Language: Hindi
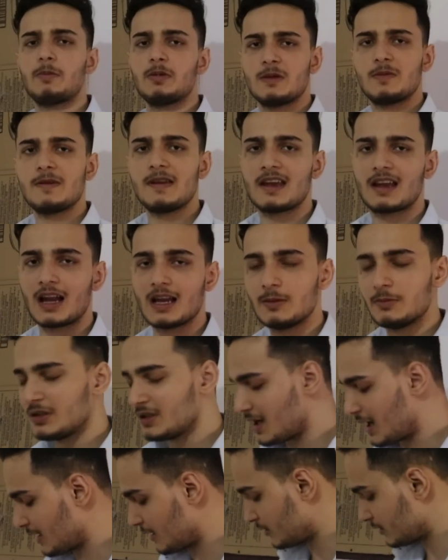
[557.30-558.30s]
कभी भी कहीं
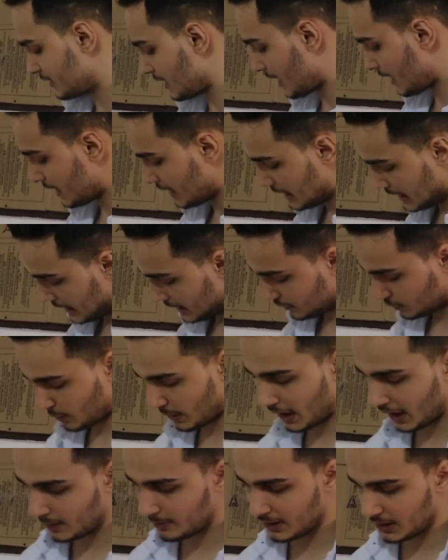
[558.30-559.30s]
भी जाना होता है तो
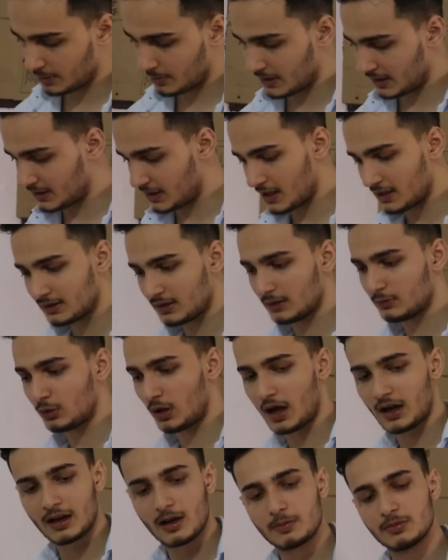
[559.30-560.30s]
हेलमेट मैं यहीं से
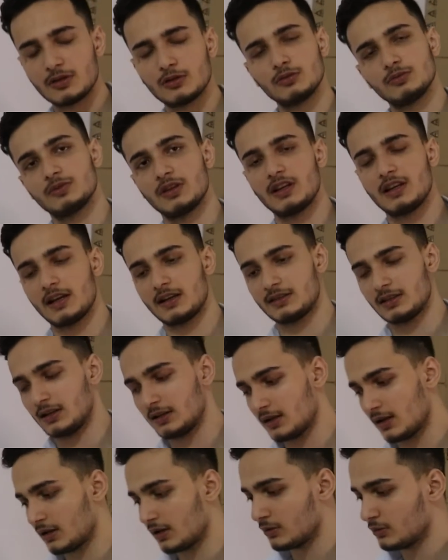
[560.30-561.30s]
उठा के अपने रूम से ही लेके
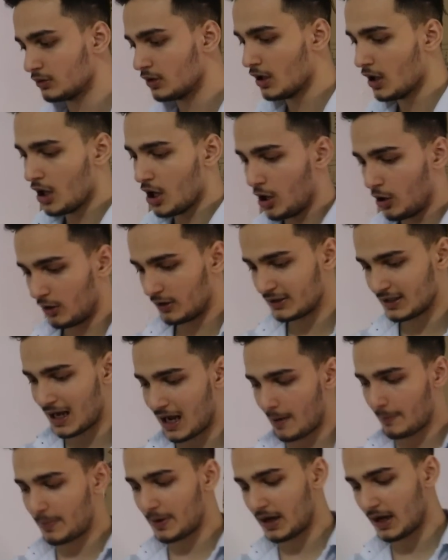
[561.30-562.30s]
चला जाता हूँ और
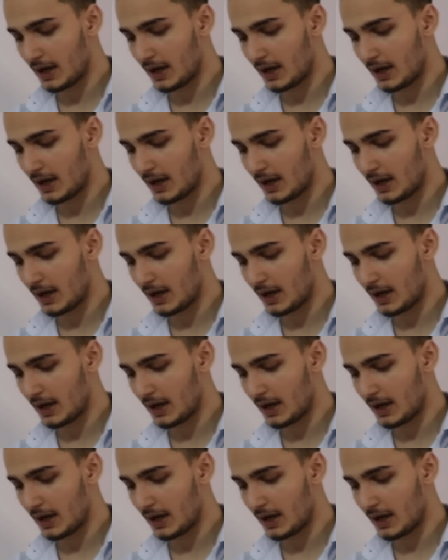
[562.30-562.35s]
यहाँ पे